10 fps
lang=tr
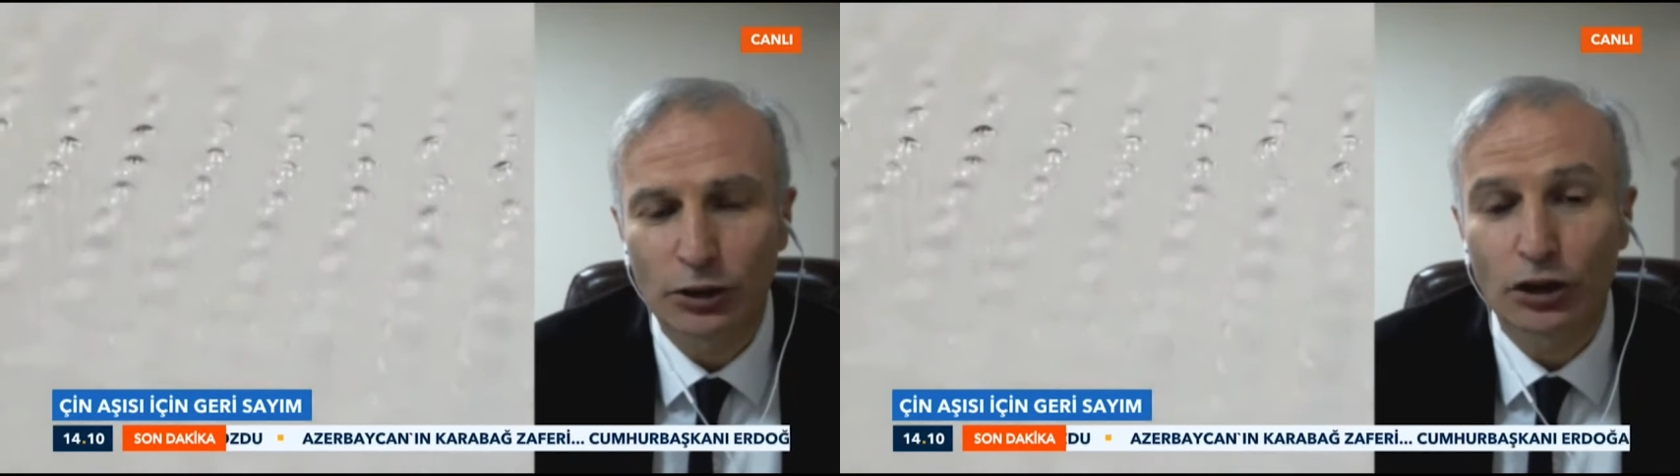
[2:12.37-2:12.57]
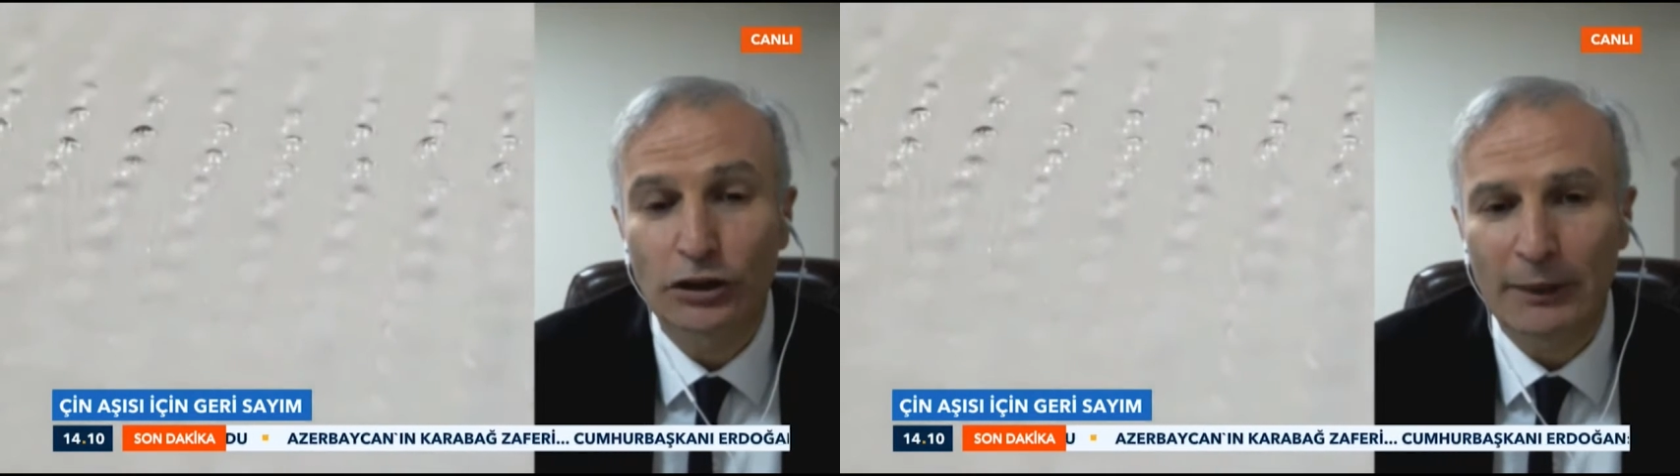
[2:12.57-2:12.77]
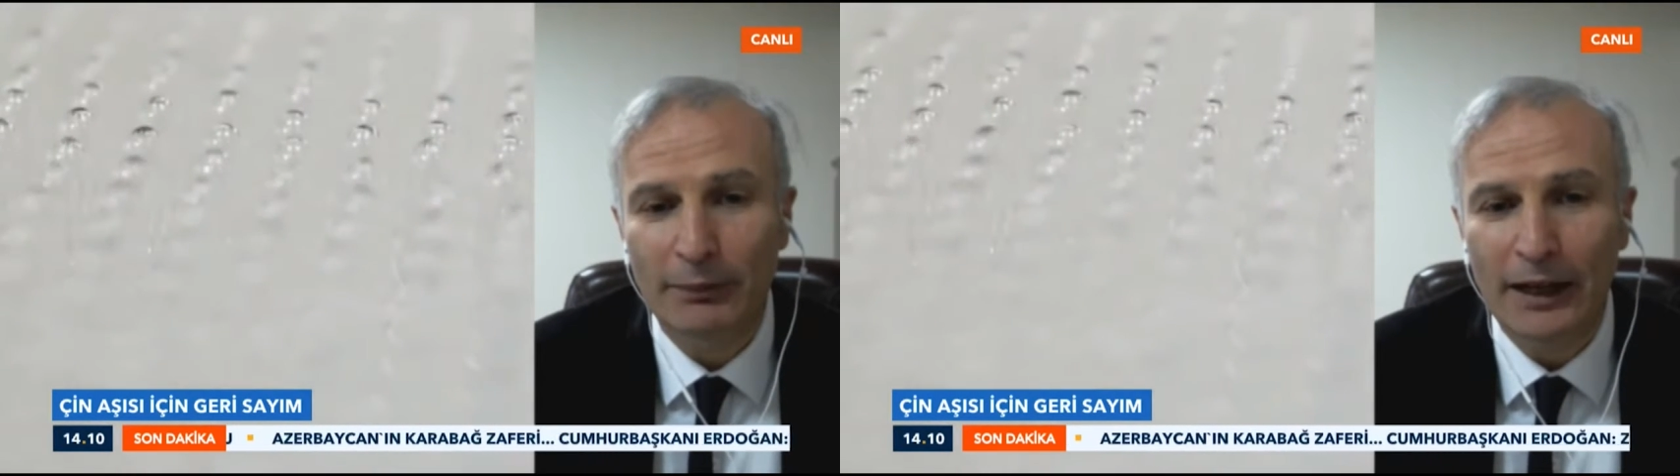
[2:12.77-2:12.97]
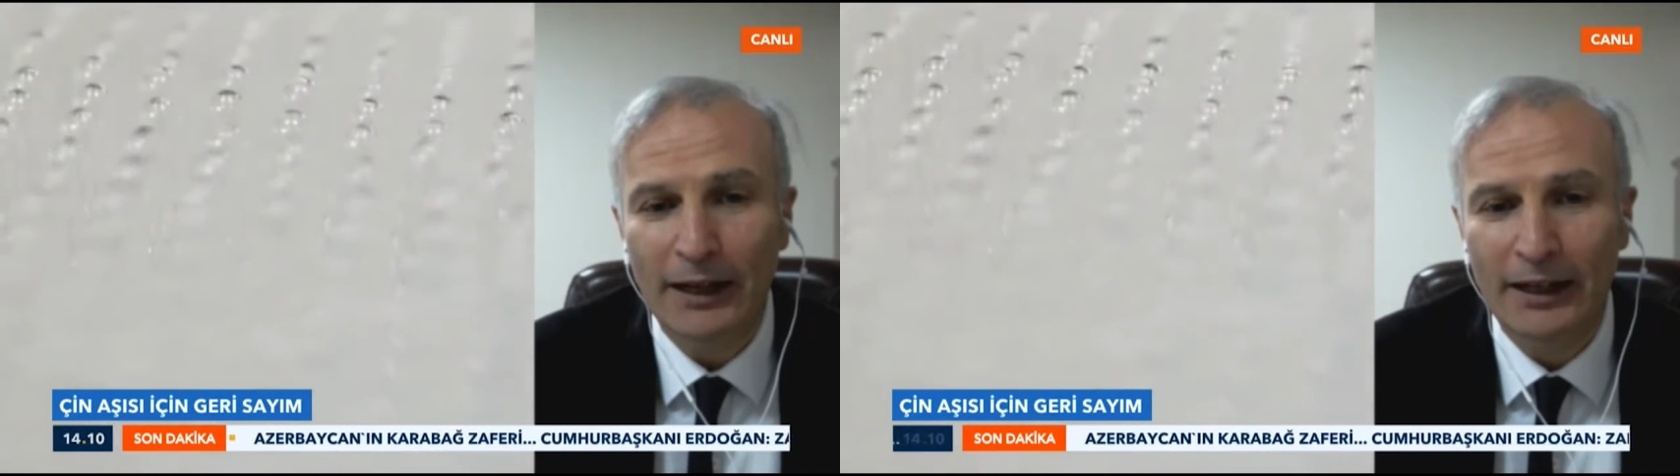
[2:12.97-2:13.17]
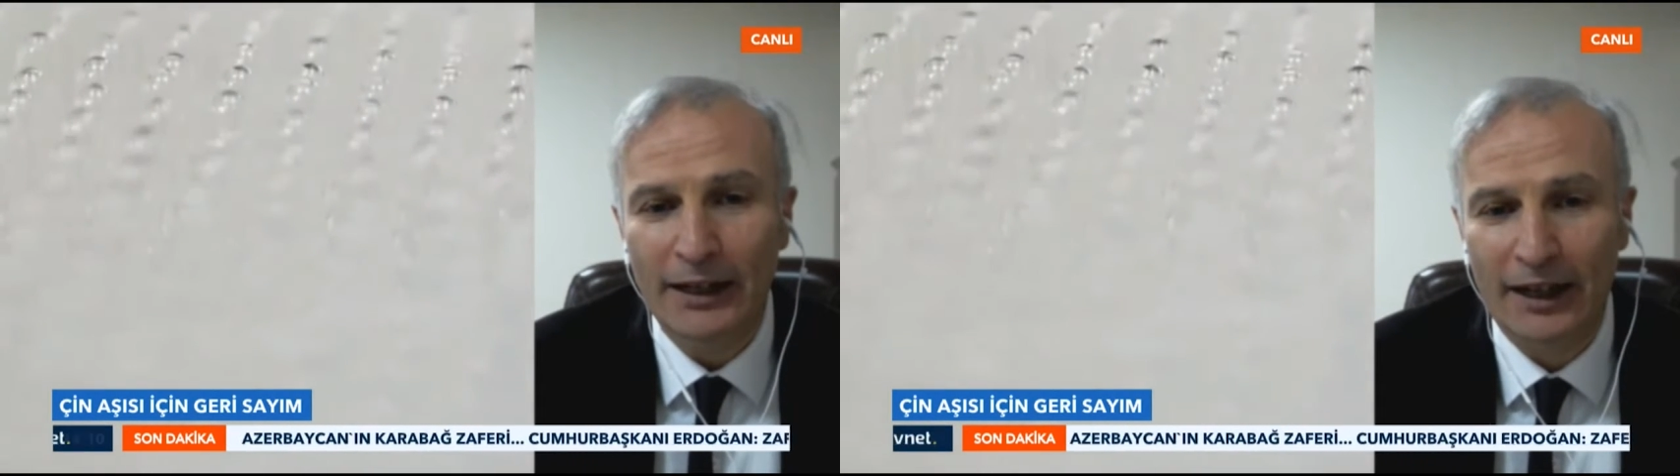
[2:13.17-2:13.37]

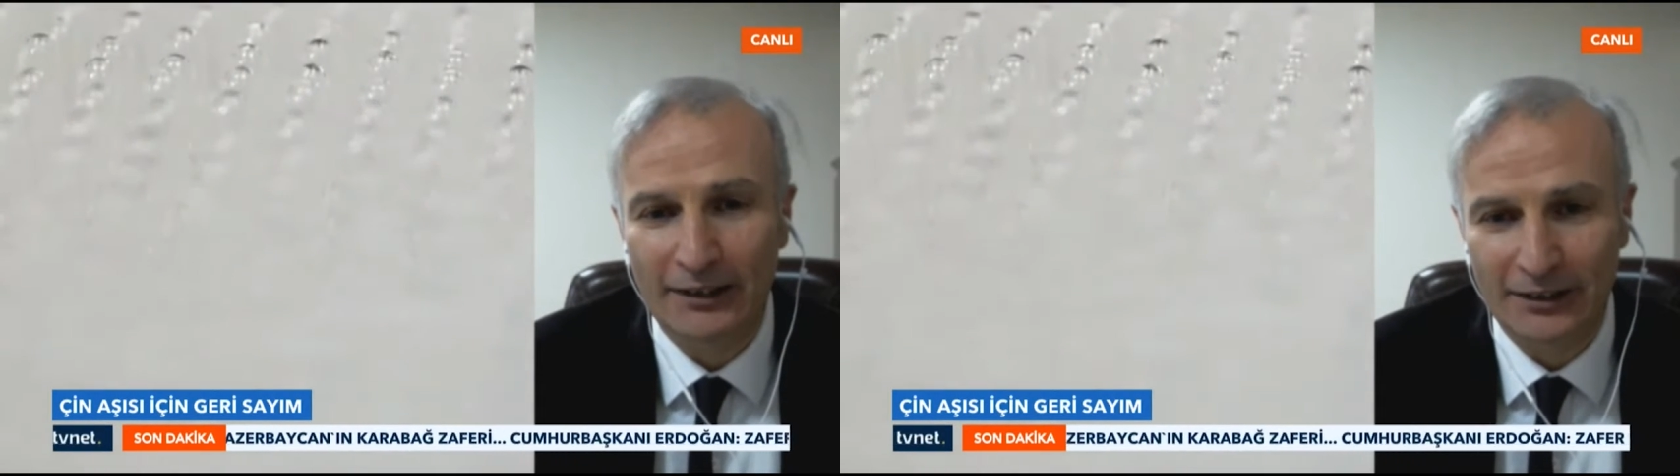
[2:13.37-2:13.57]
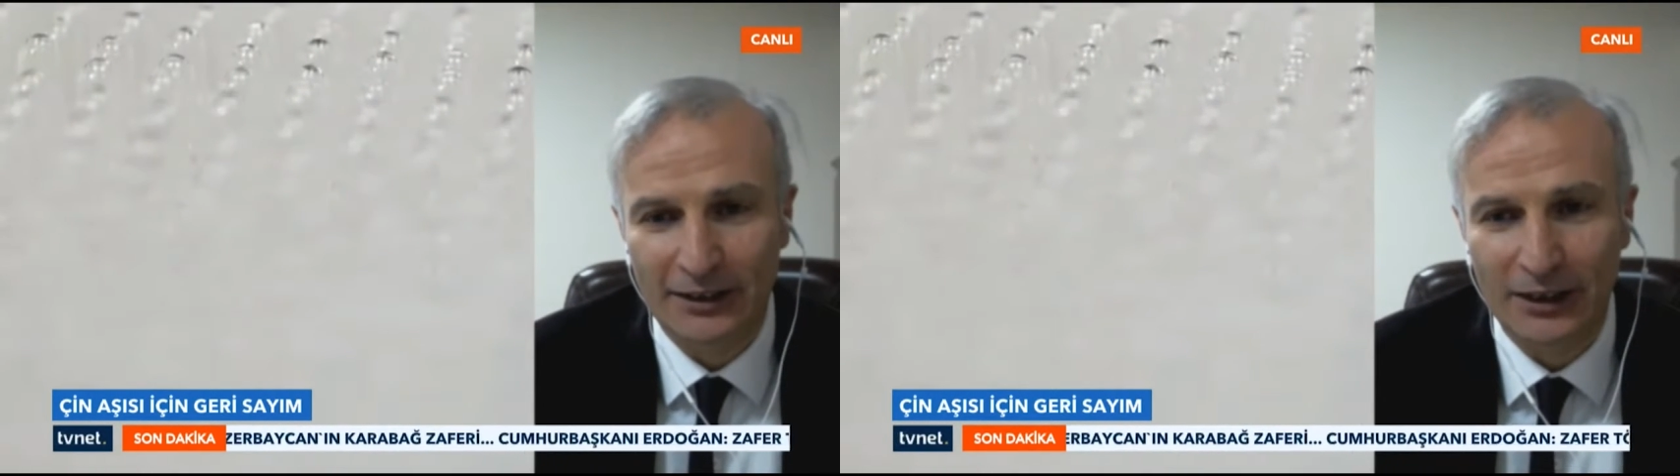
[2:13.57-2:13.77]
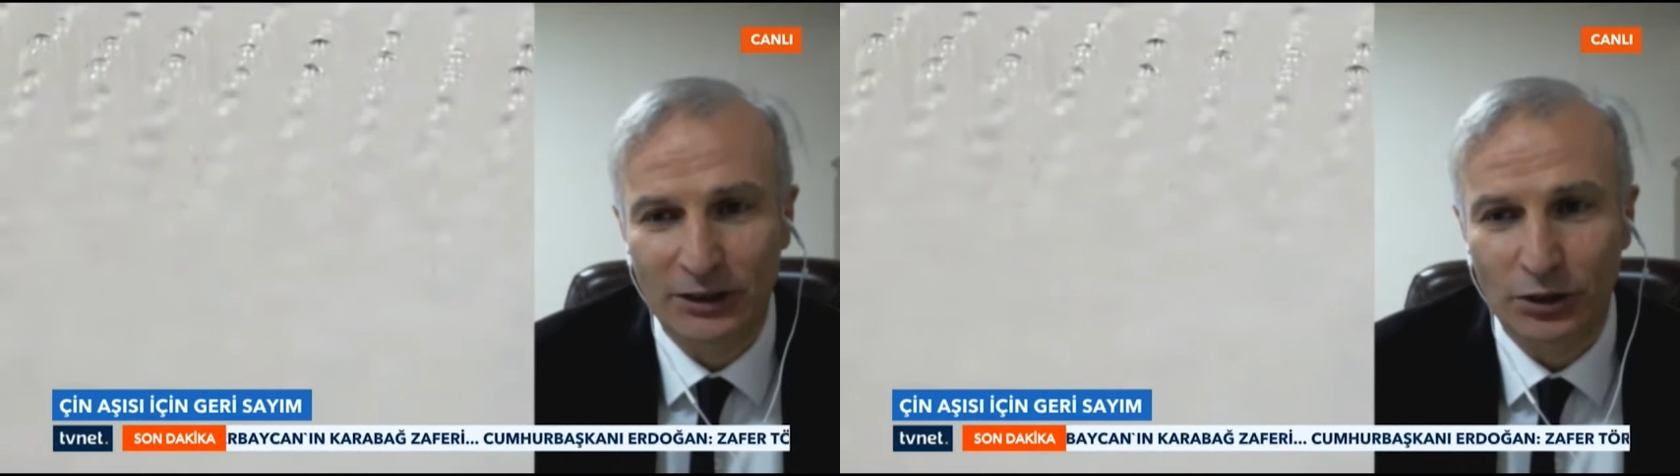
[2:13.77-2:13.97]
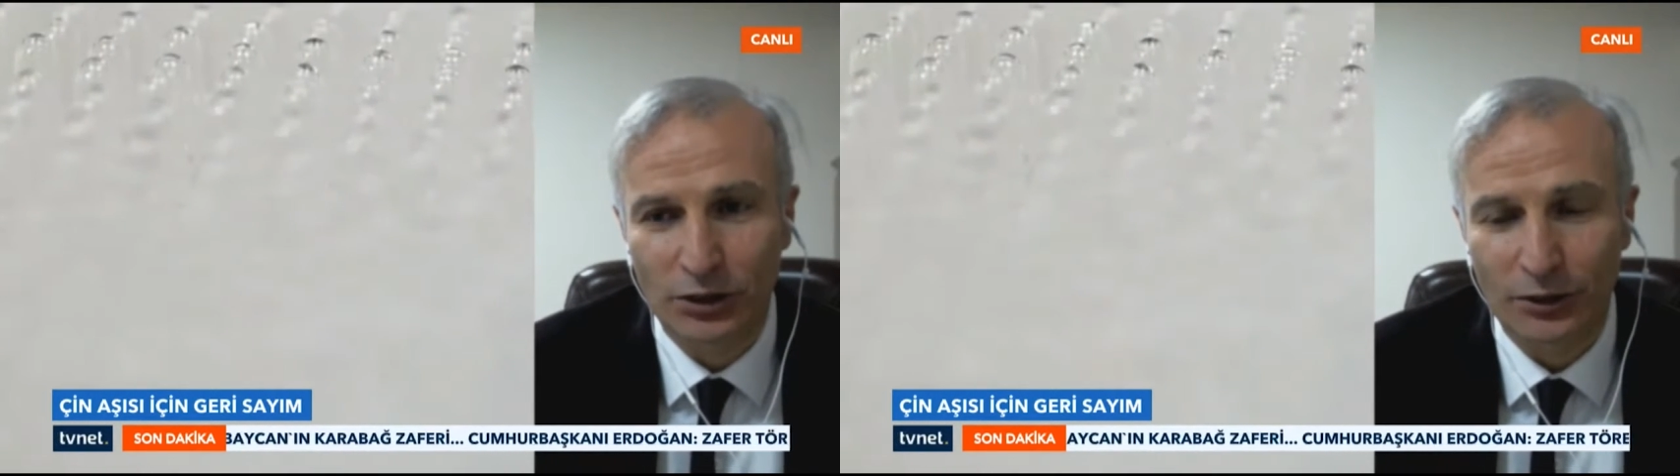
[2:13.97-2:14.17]
yöntemlerle hazırlanıyor.